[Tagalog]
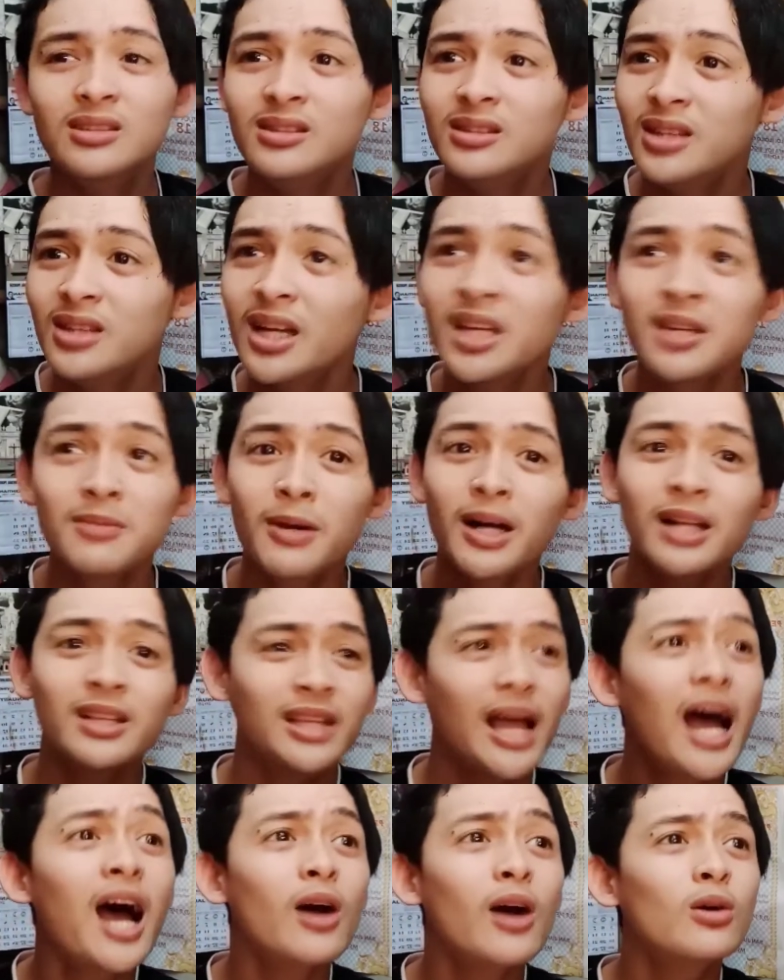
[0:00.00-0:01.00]
ng ibang
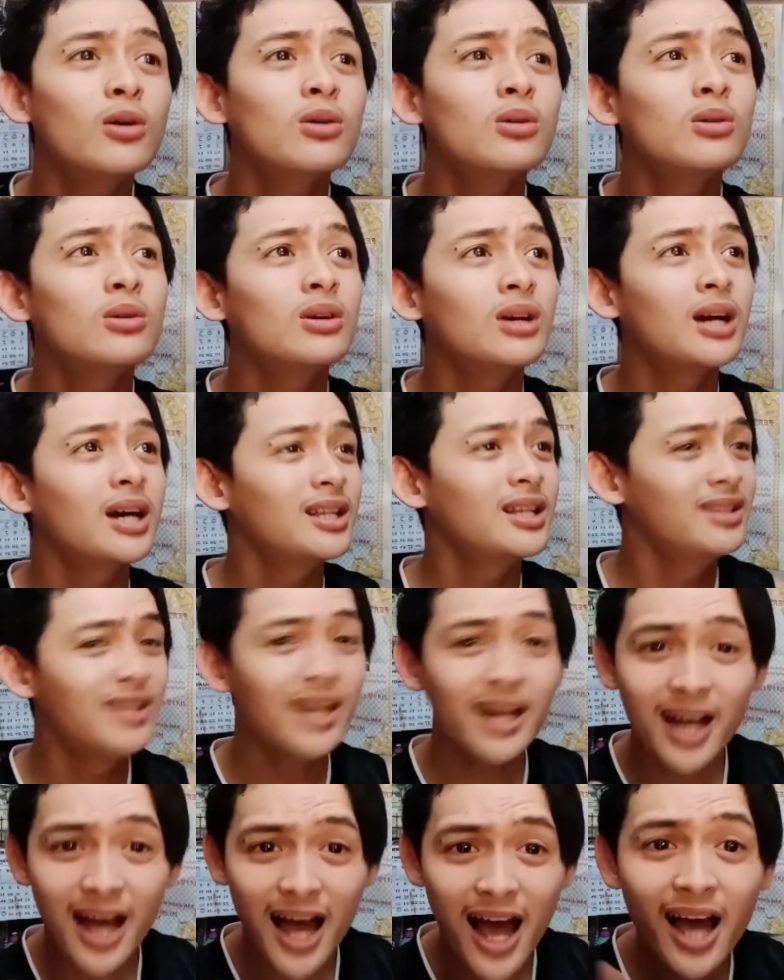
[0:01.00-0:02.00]
tao
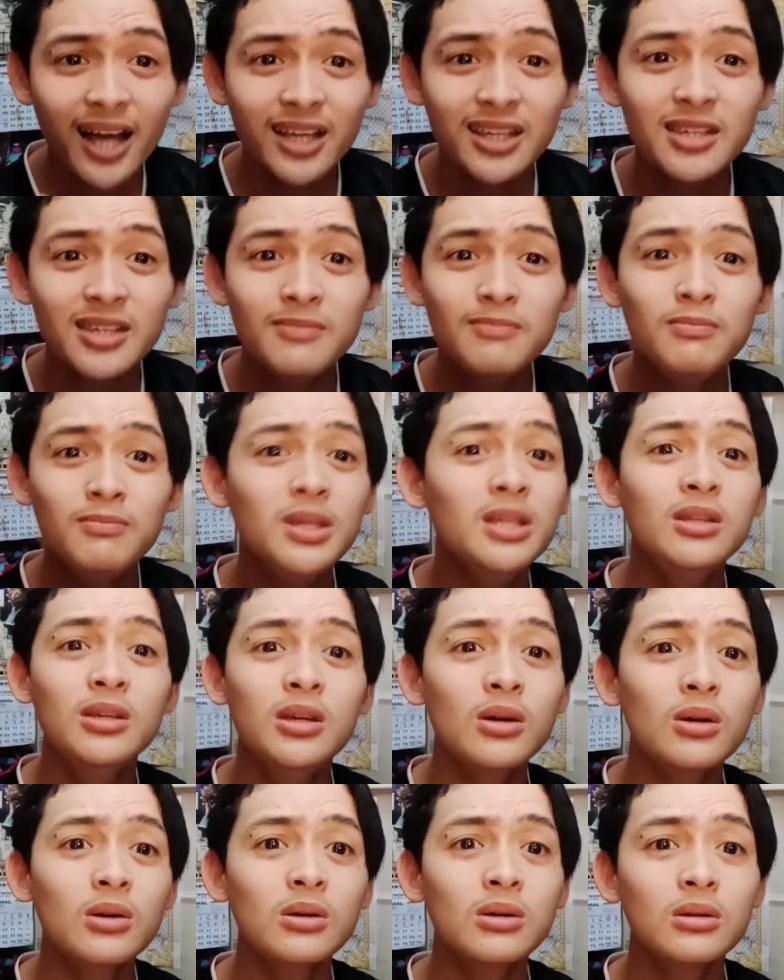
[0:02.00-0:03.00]
ng aking
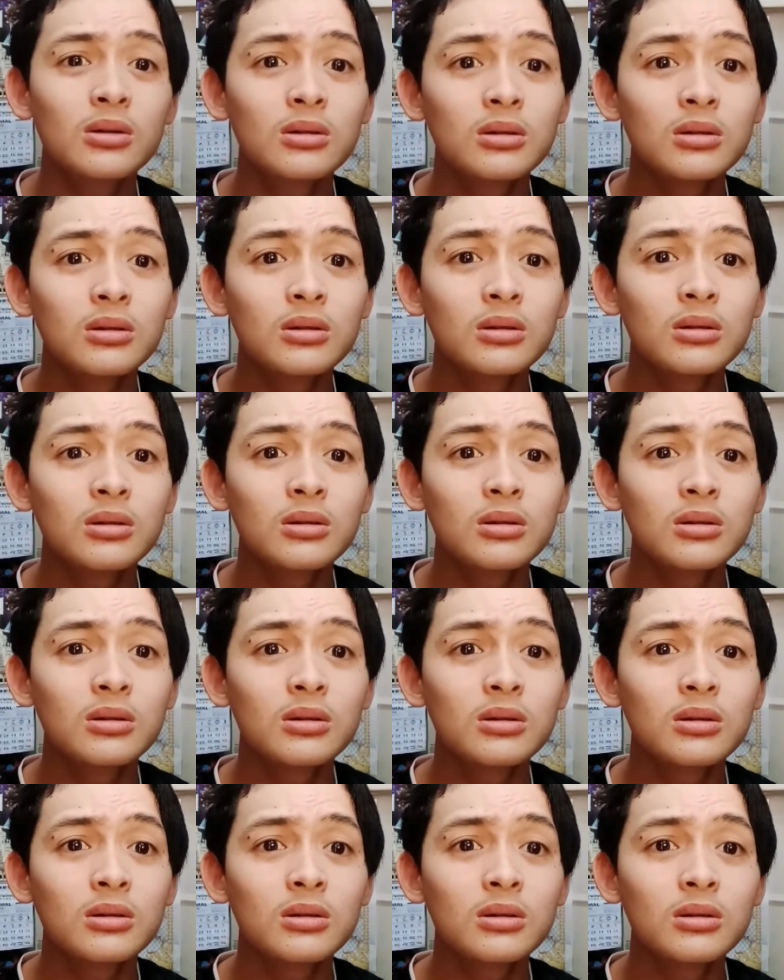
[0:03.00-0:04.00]
video.
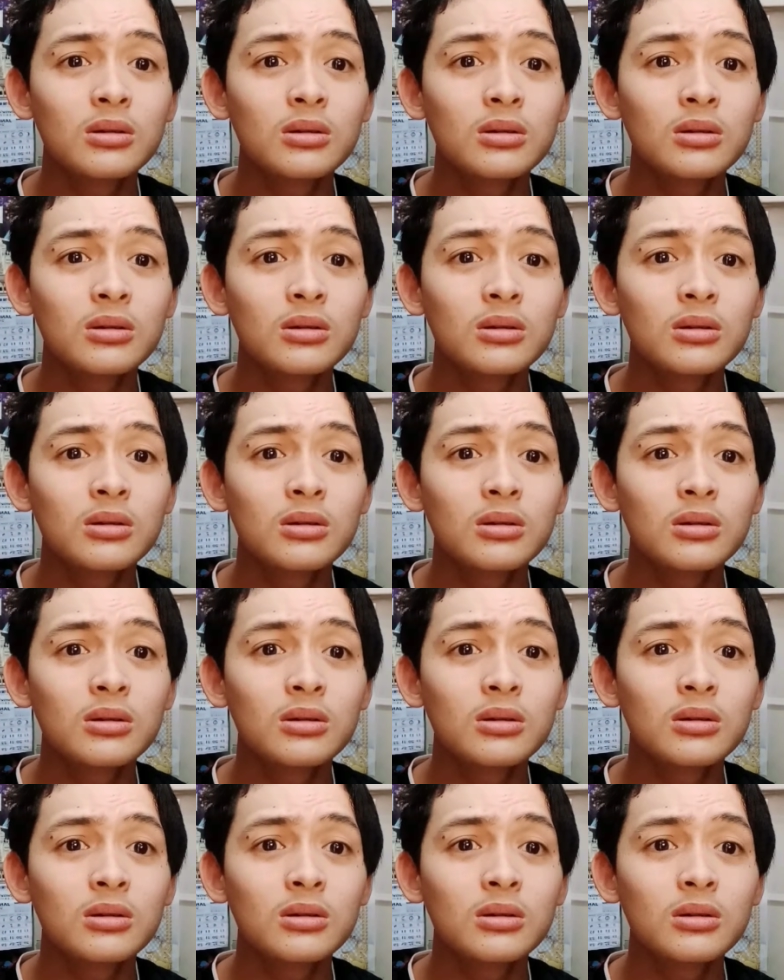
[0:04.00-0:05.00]
Wow!
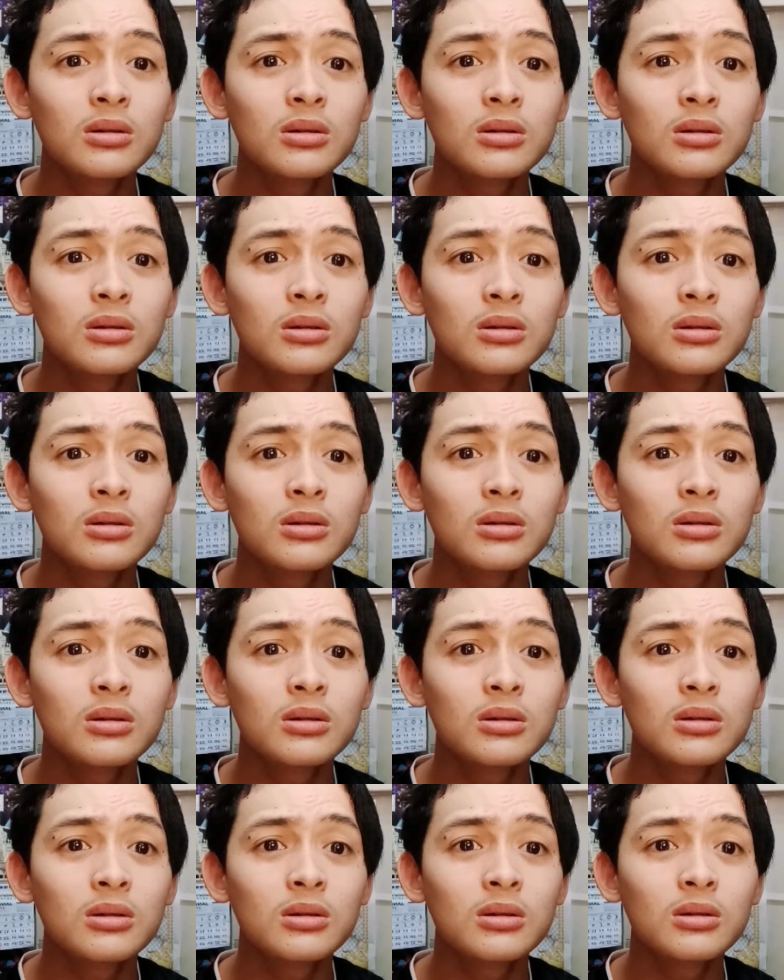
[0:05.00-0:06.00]

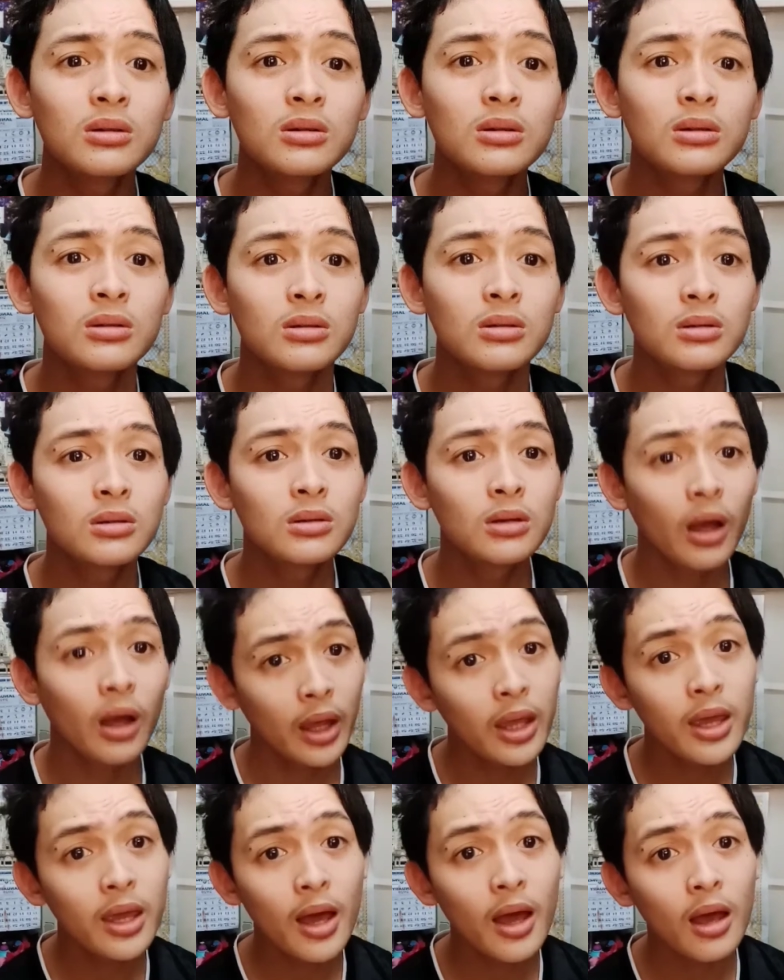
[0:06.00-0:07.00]
Wow!
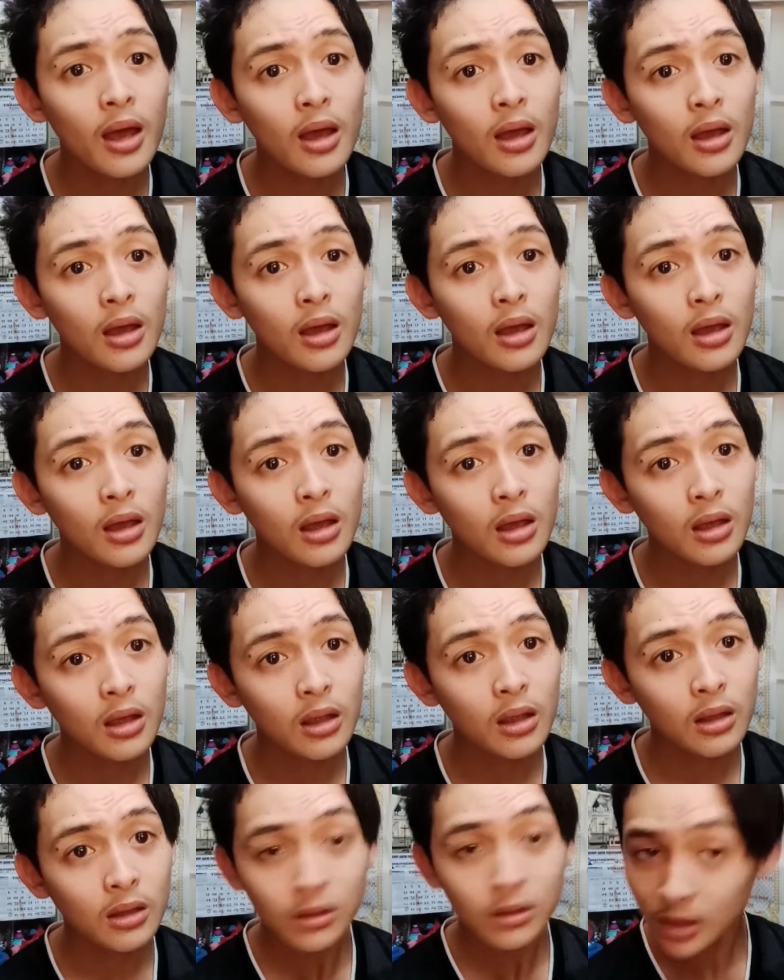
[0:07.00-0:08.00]
Kaya,
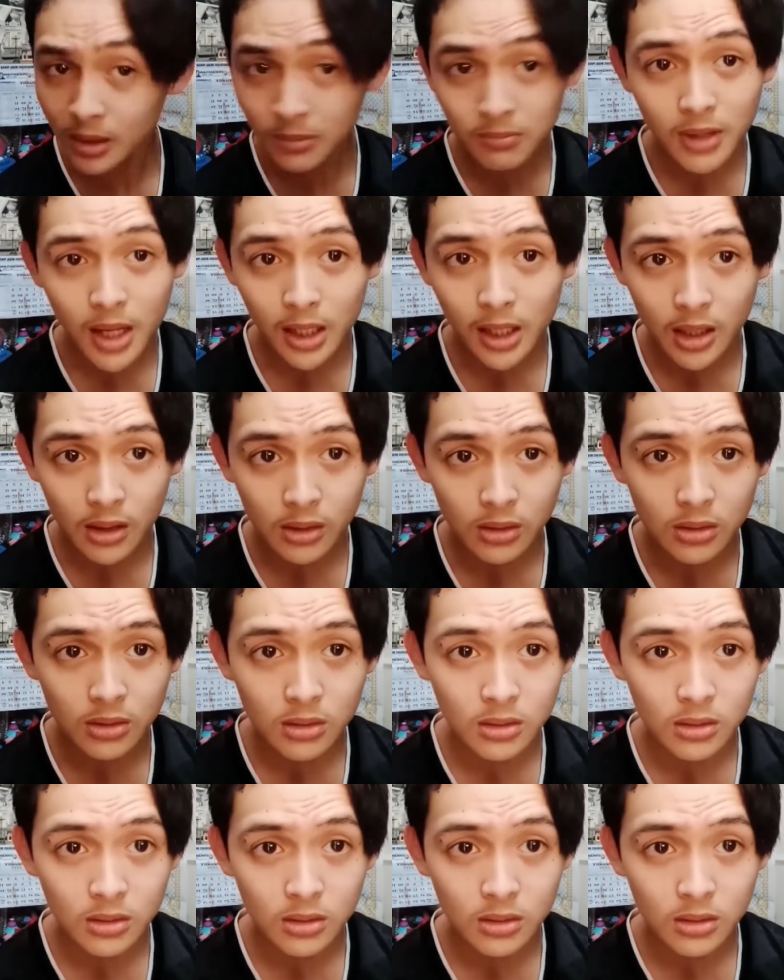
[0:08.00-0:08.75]
nag-vlog ako.